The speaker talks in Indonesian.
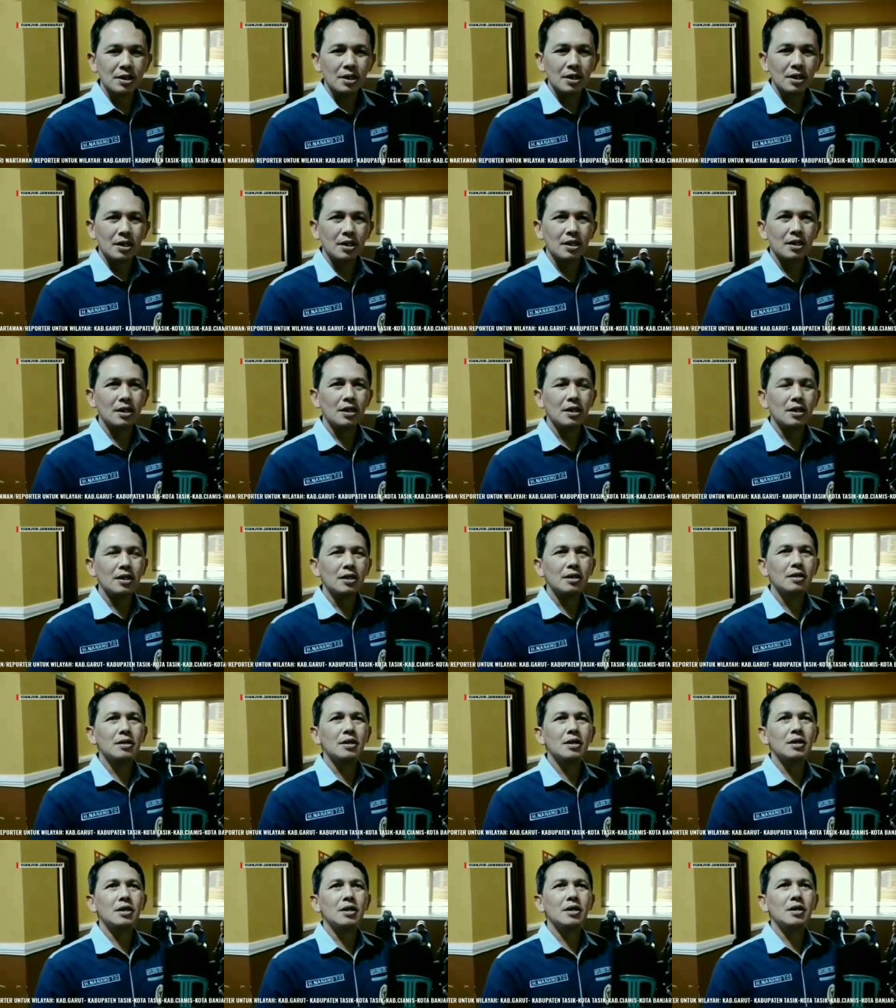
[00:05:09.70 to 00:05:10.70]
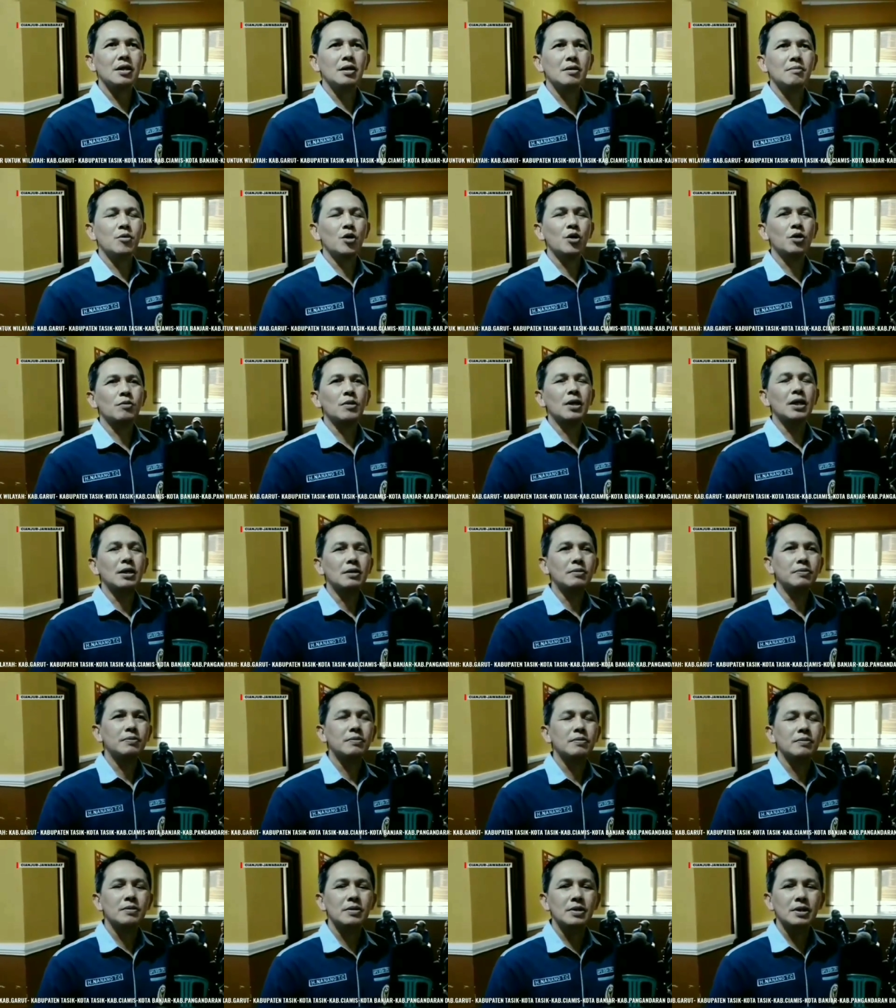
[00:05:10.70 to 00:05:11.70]
Uh, Salah
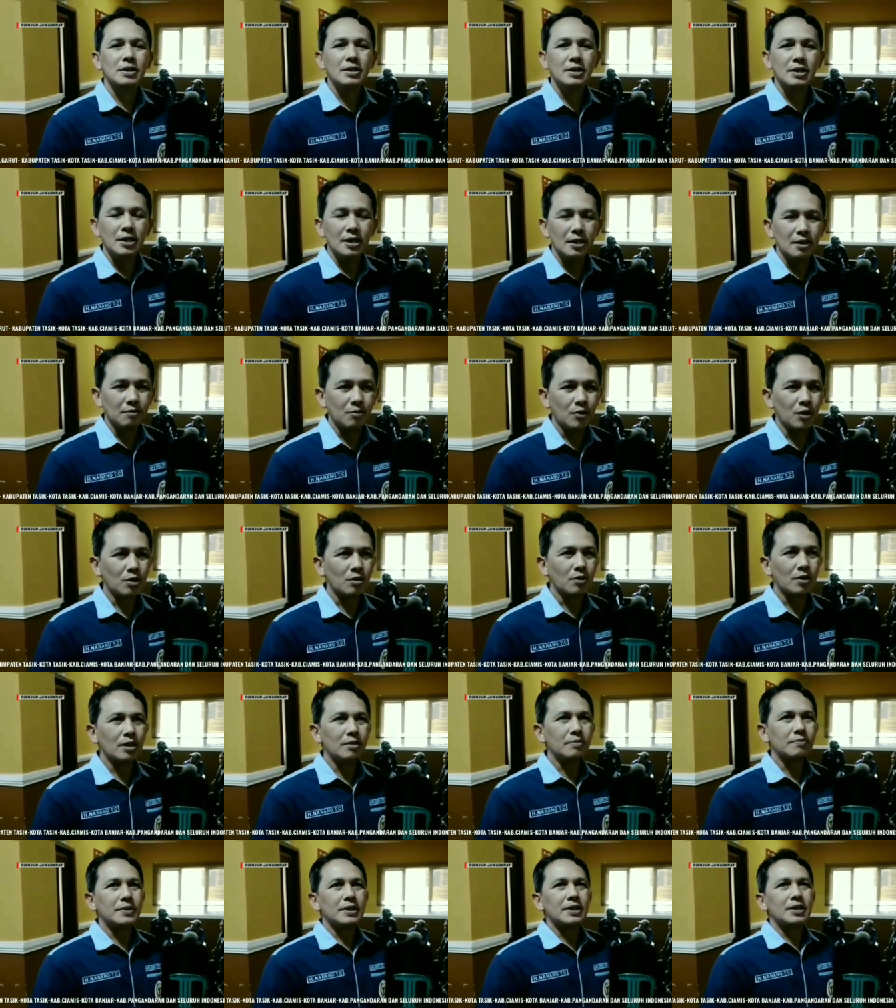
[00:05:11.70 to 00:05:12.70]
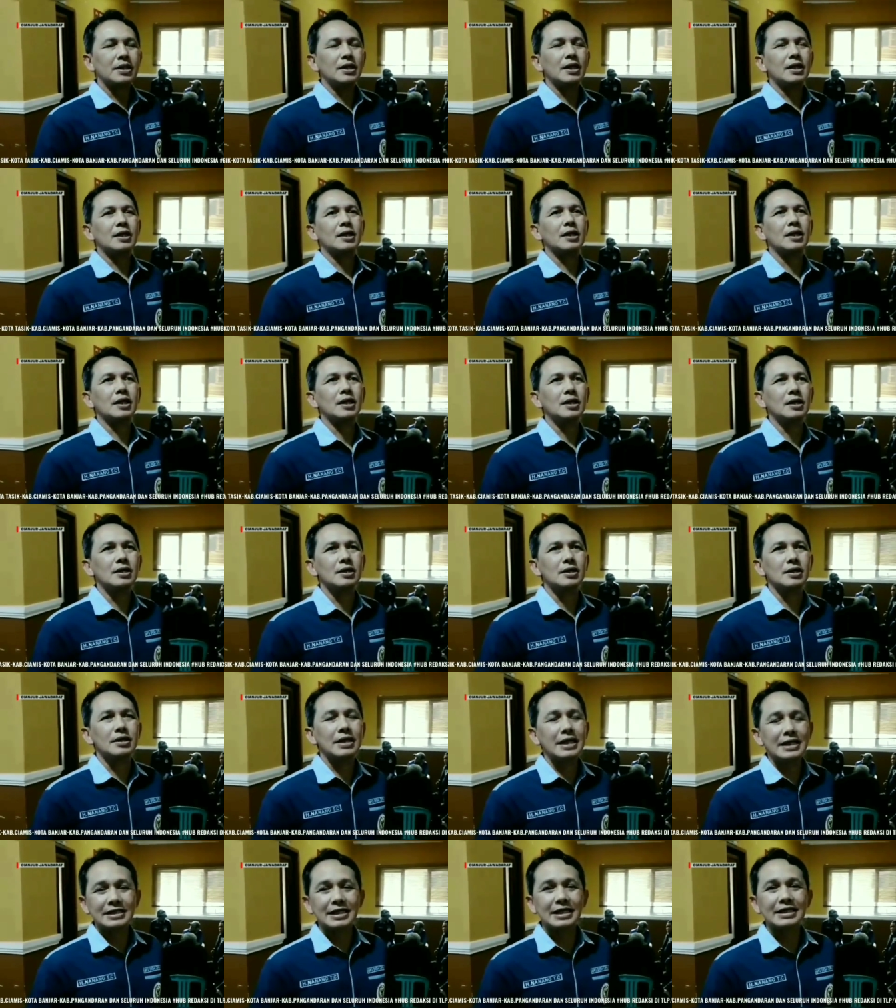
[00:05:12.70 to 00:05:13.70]
satunya Pak. Mohon maaf ini adalah
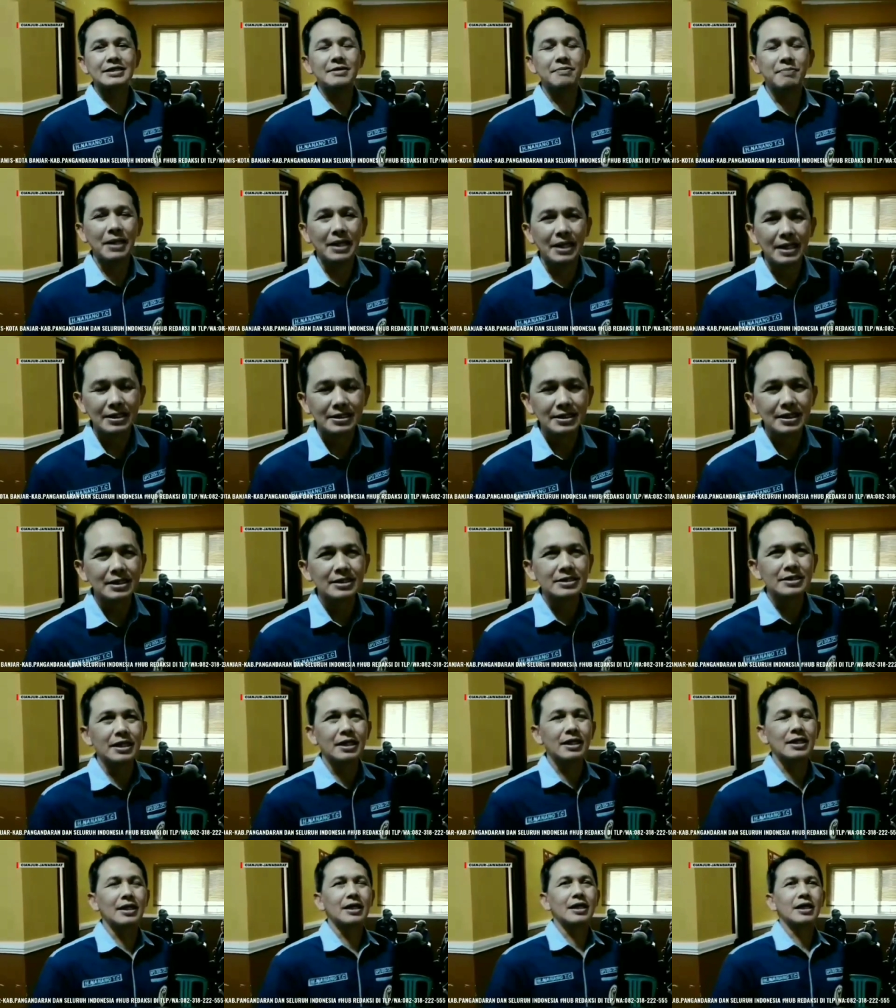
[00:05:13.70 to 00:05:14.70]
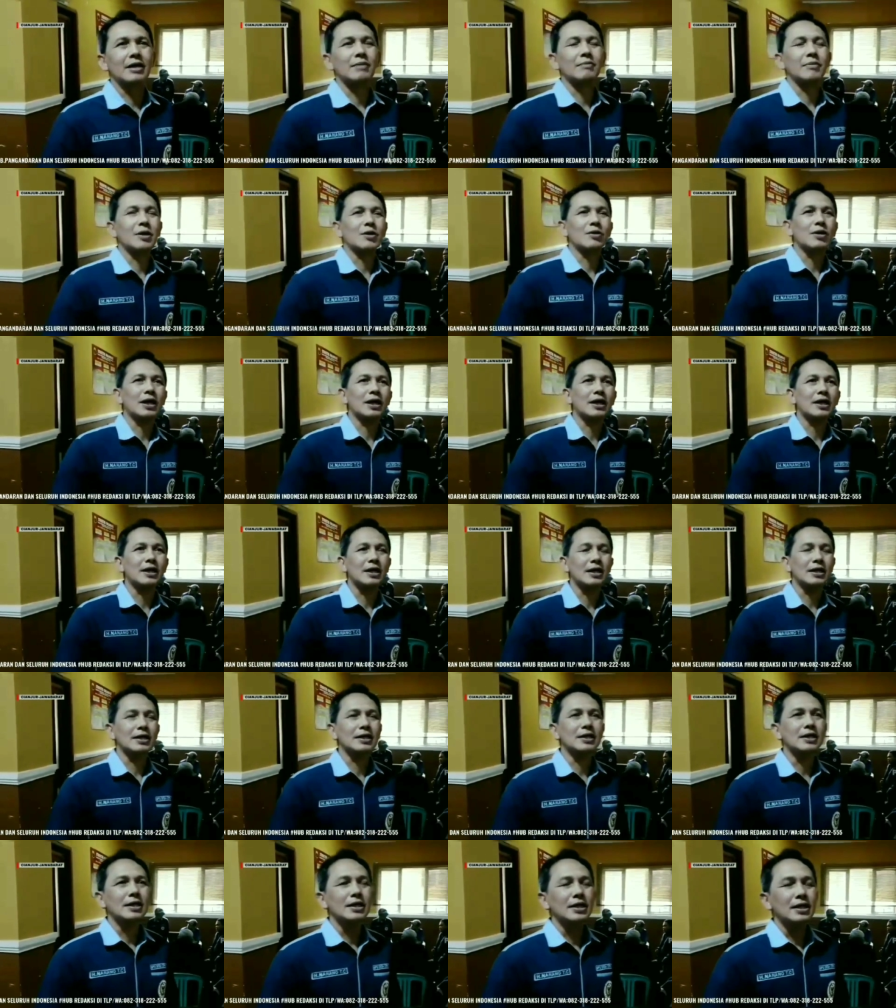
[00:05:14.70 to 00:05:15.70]
uh, desa Cipanas yang eh, saya eh, kami ulangi
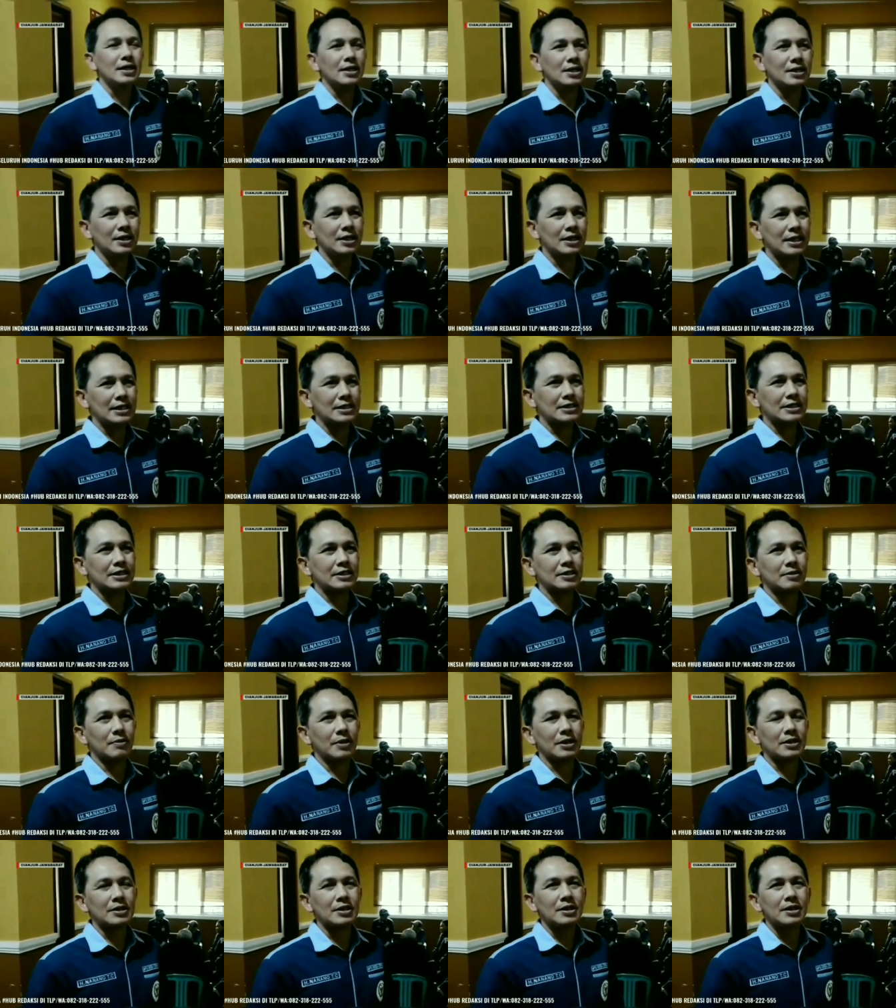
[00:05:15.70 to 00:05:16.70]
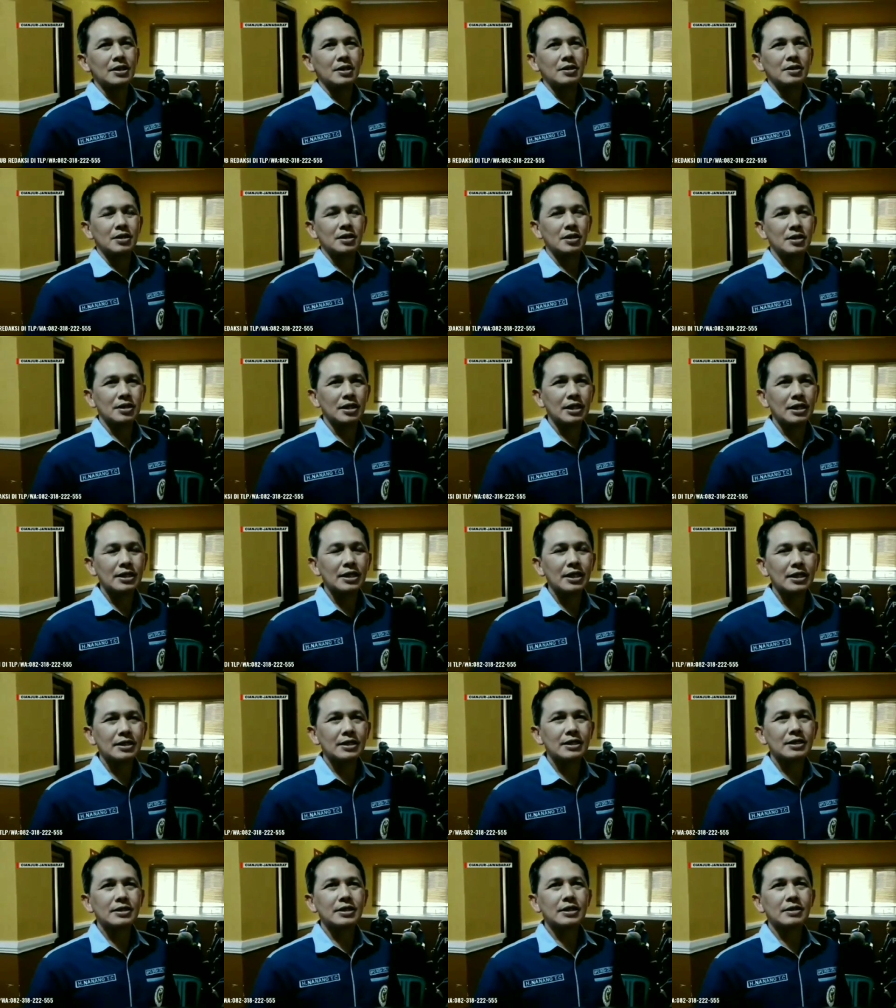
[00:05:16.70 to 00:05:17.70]
lagi. Yeah. Ini desa Cipanas. Uh,
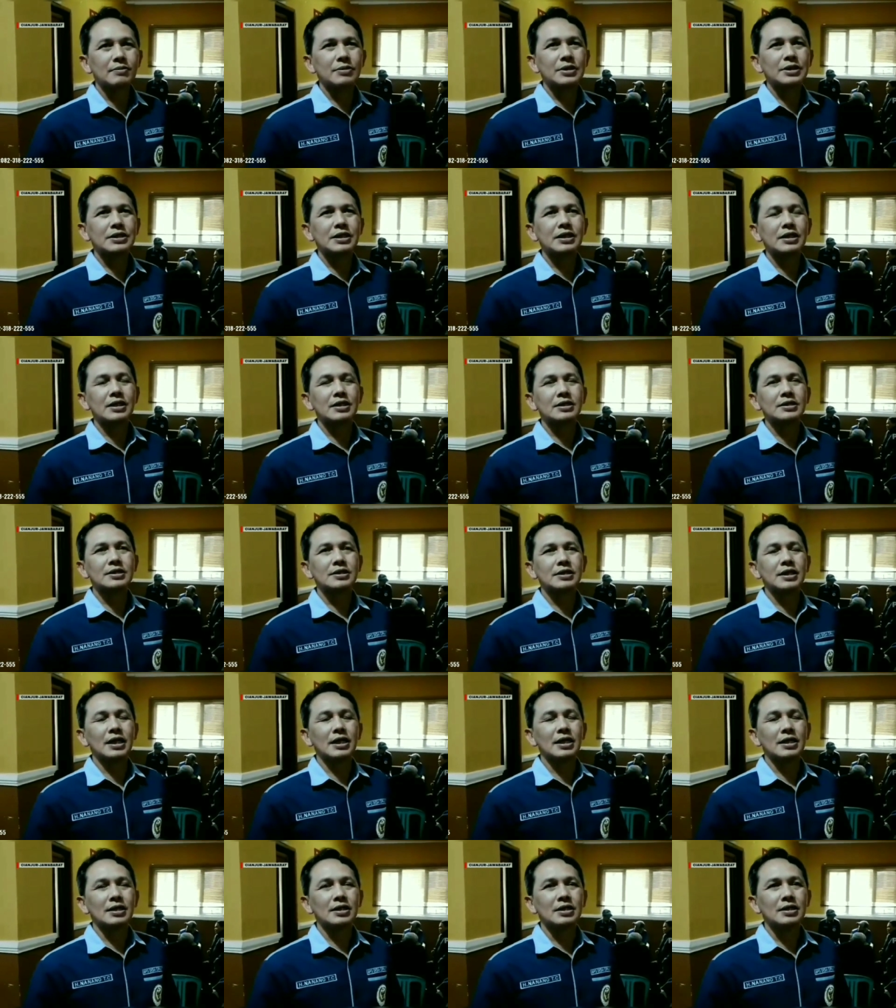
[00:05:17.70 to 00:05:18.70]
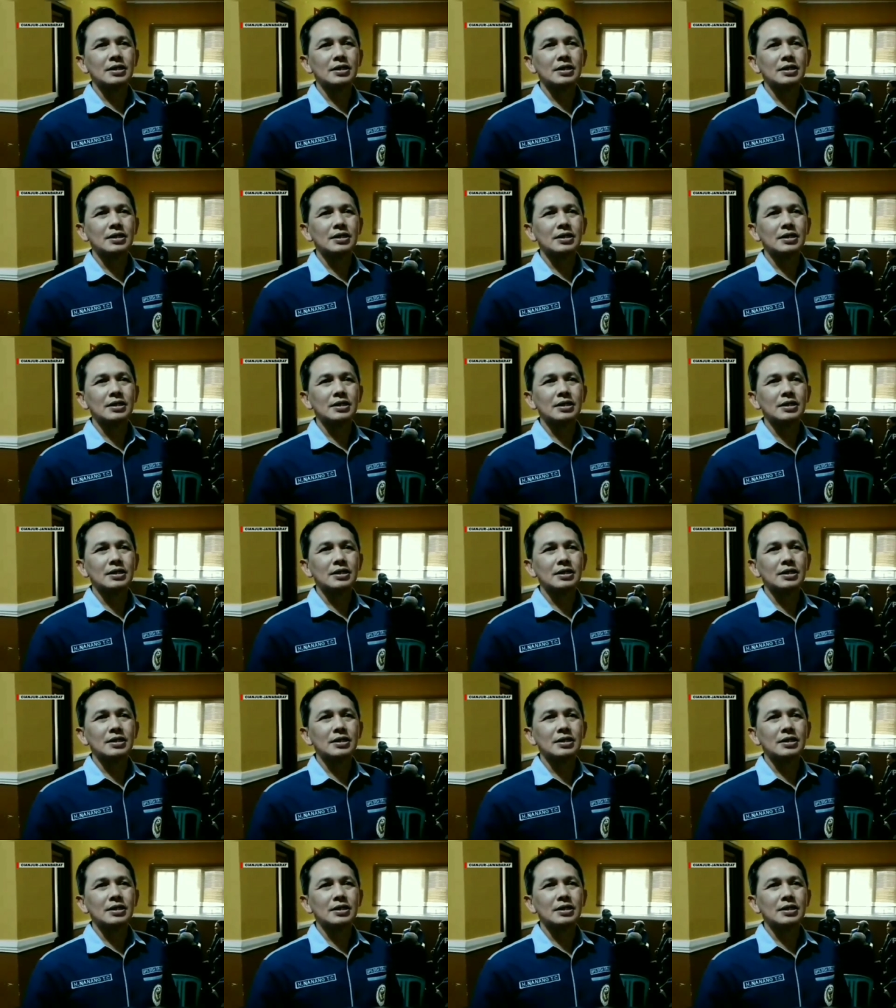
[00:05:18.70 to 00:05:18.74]
kegiatan terbesar yang sedang